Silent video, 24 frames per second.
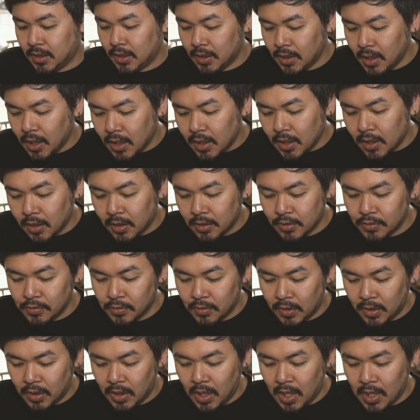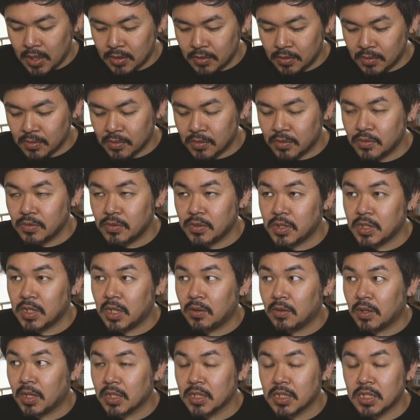ただなんかちょっと肝臓の数値が
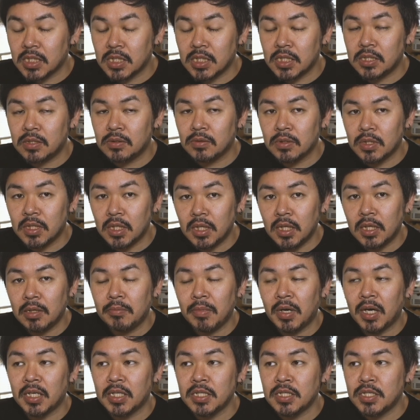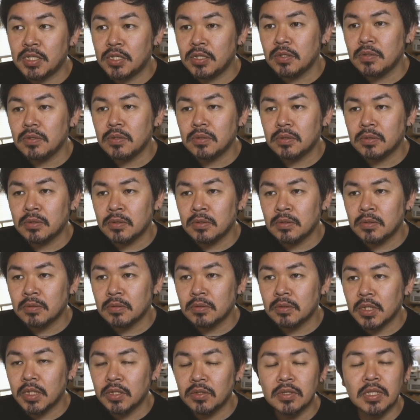おかしいので、まあ一応
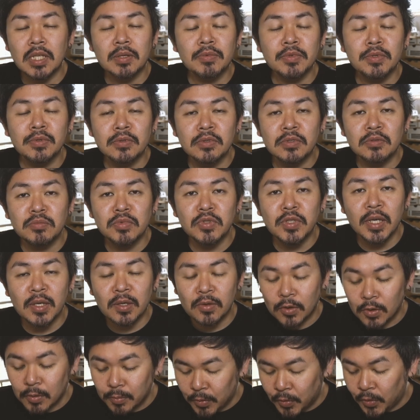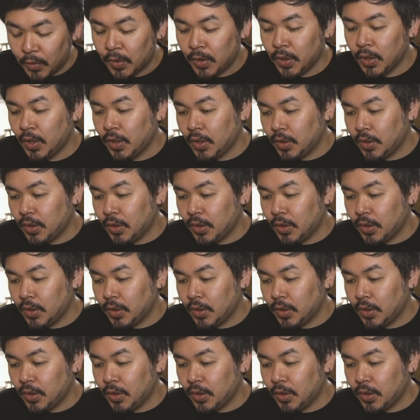念のため腹部エコーも